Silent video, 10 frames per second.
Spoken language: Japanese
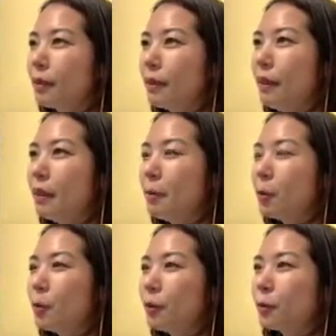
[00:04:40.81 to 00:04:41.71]
え、でも
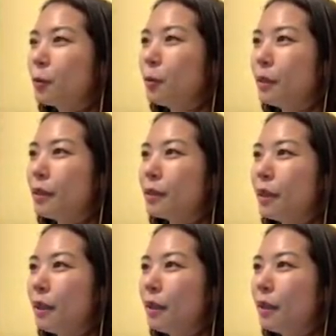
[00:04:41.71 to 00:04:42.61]
こ, ここに
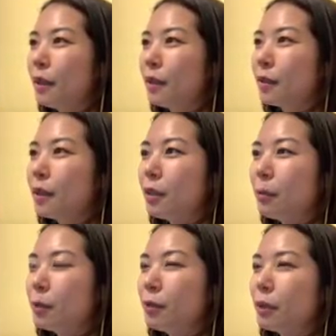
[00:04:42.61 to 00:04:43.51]
さ、手
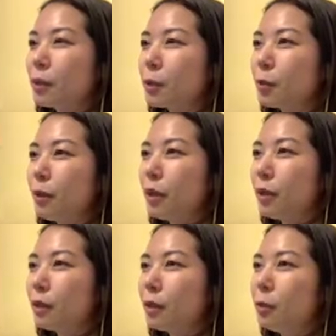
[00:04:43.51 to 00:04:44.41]
紙くれた人は
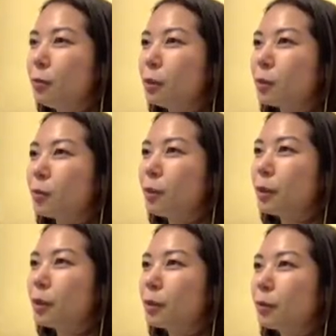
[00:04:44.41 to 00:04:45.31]
いるんですよね、
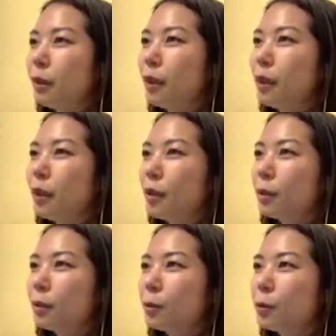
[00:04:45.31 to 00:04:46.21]
きっとね。
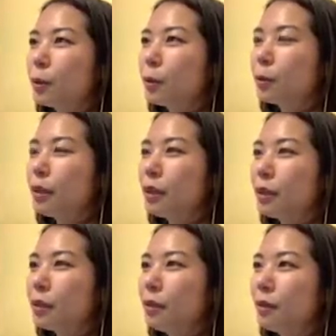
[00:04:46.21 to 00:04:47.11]
その人を探
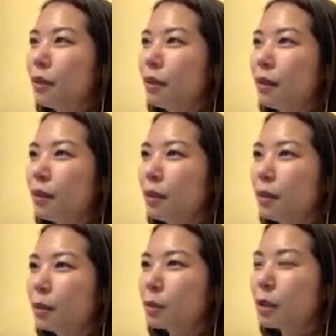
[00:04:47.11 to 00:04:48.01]
しながら
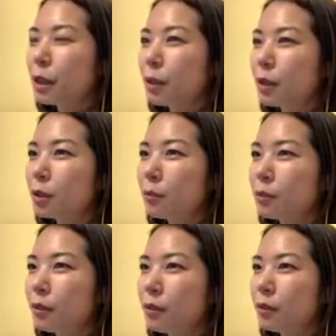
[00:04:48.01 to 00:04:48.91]
素材を集める
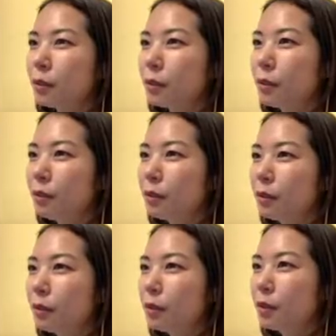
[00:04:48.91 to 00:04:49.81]
感じ。へ
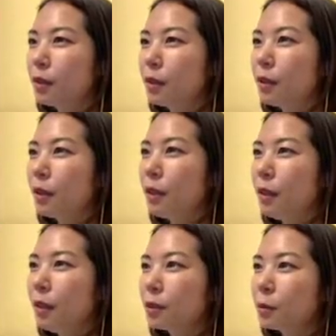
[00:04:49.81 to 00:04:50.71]

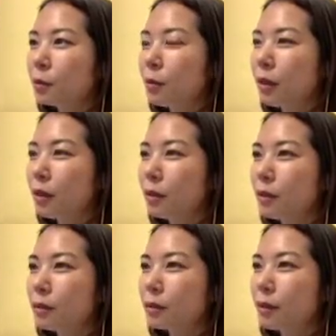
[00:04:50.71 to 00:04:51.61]
え、ちょっとわかんな
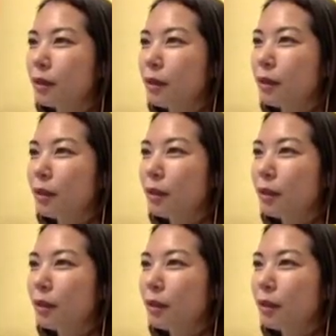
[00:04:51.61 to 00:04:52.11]
いですね。